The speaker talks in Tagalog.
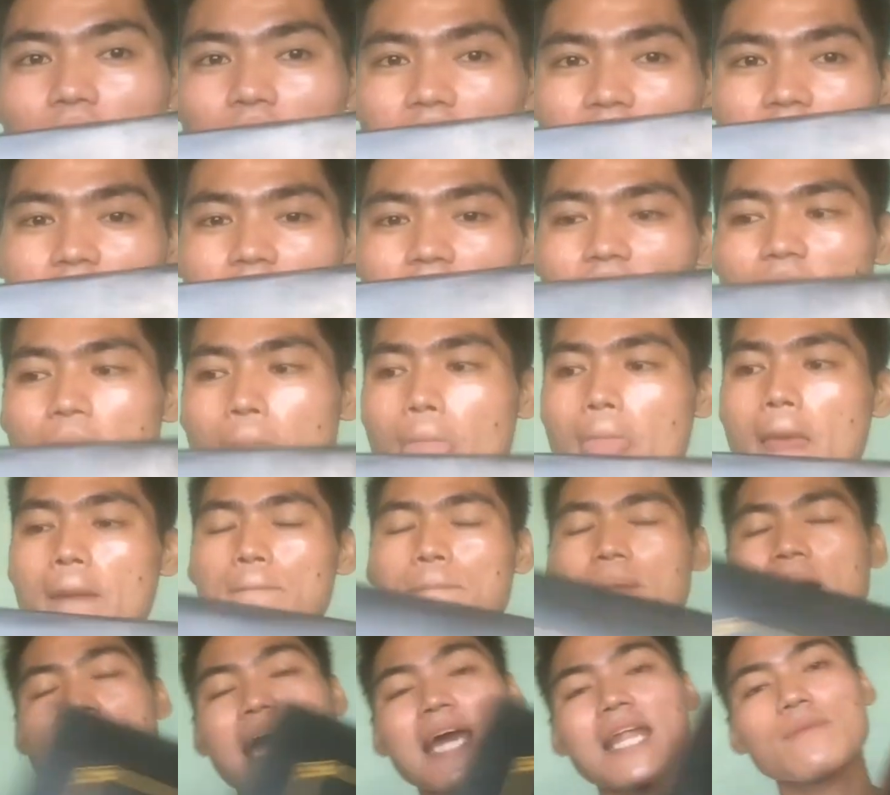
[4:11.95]
Kasi,
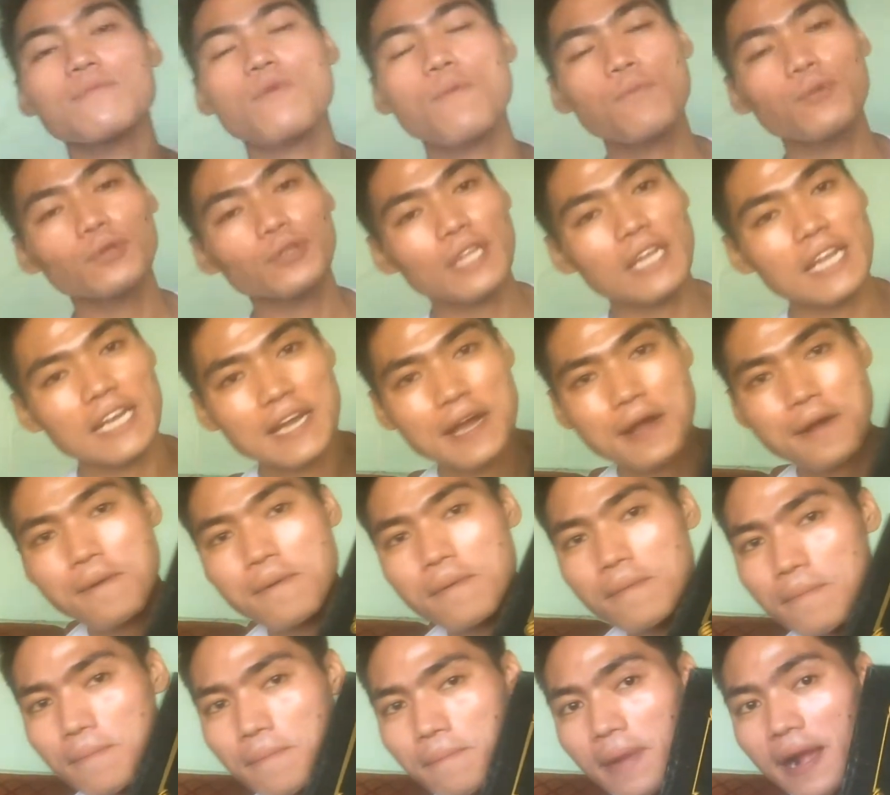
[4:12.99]
pangarap ko po
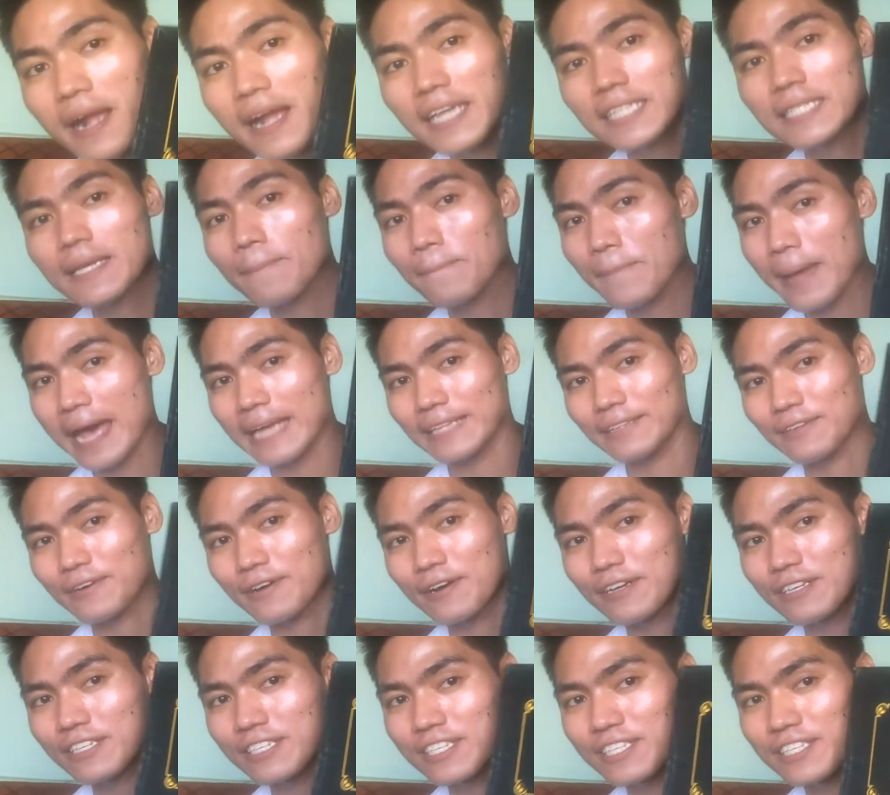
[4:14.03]
talagang
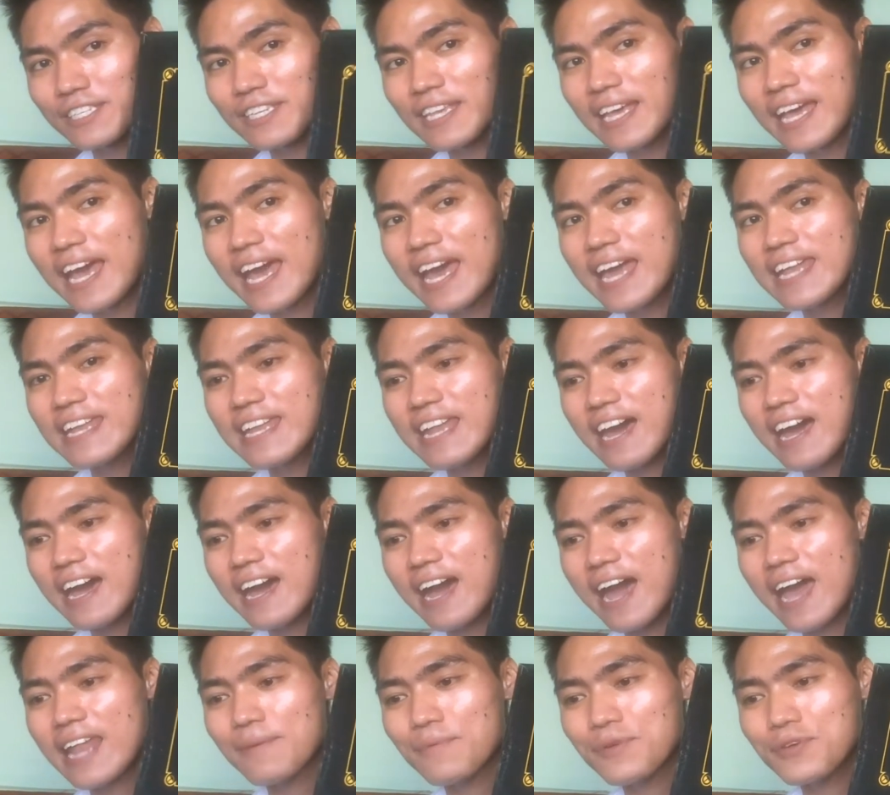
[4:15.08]
magkasapatos
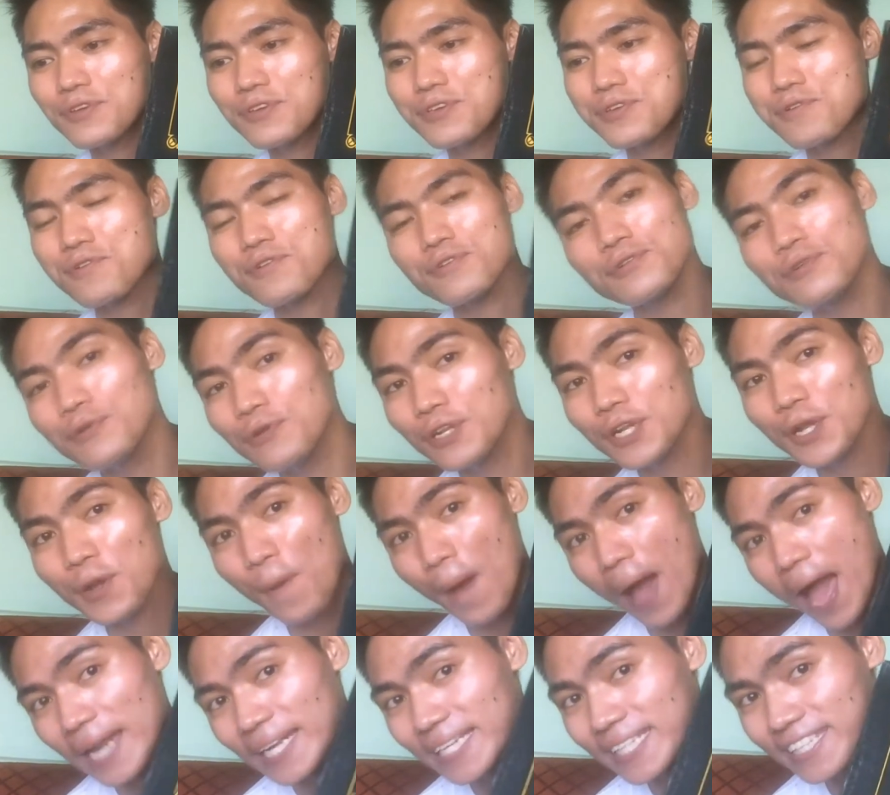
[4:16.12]
na, alam mo yun, yung good
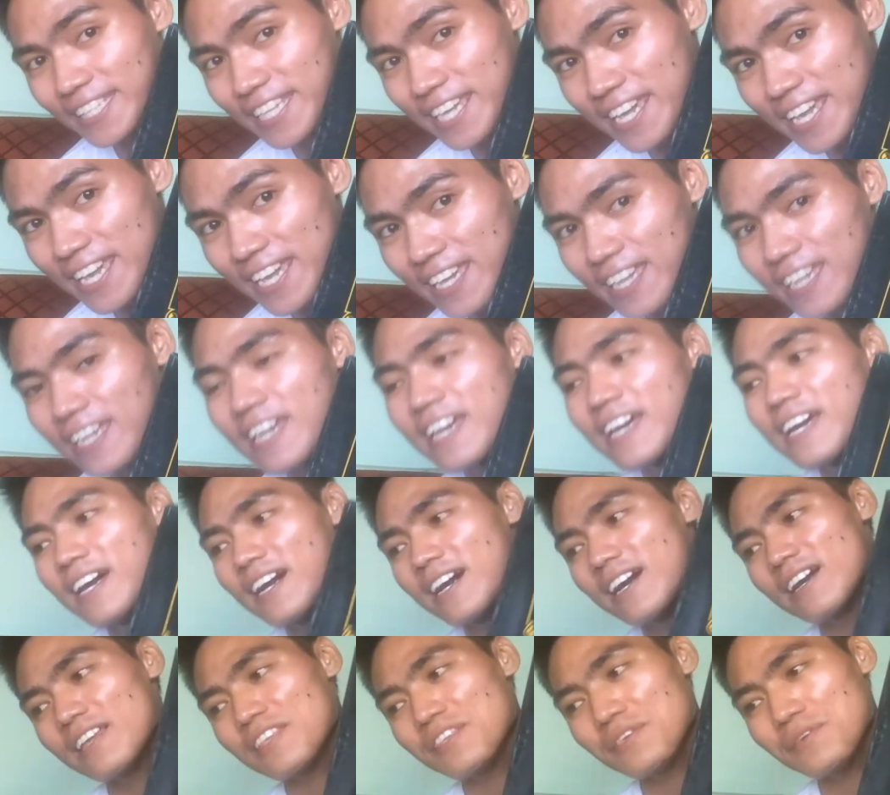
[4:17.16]
quality,
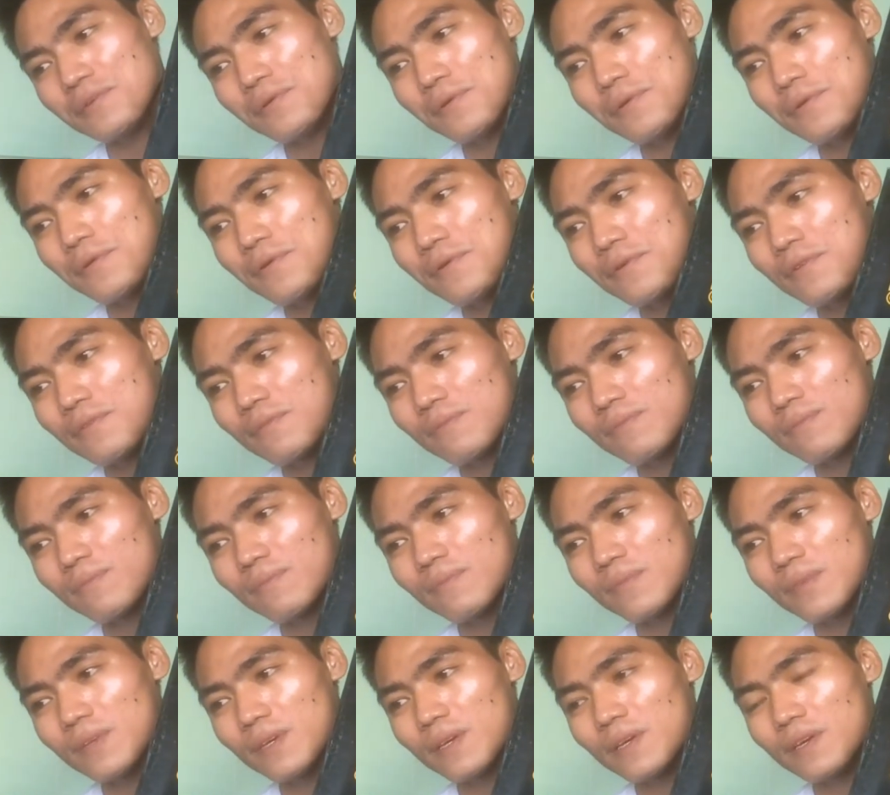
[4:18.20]
yung,
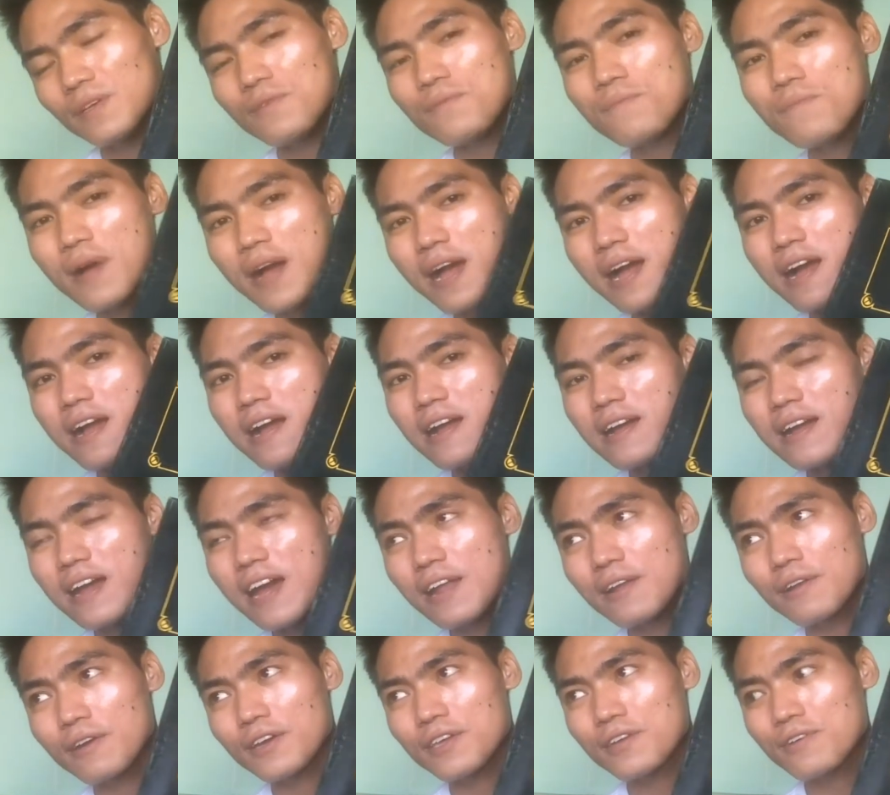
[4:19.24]
yung bang,
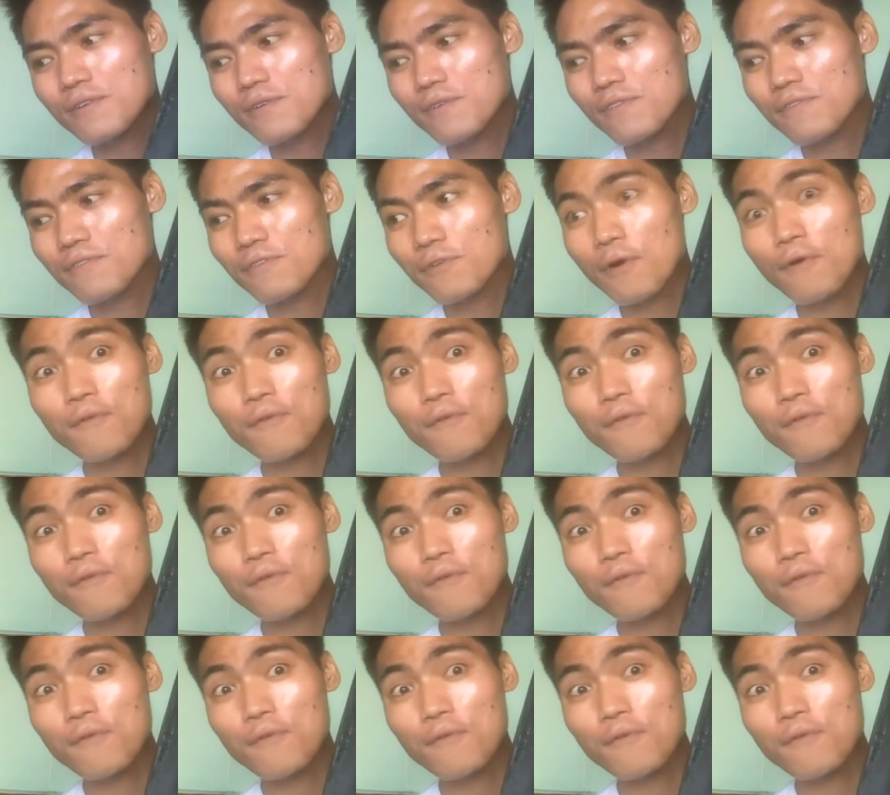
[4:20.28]
ano, yung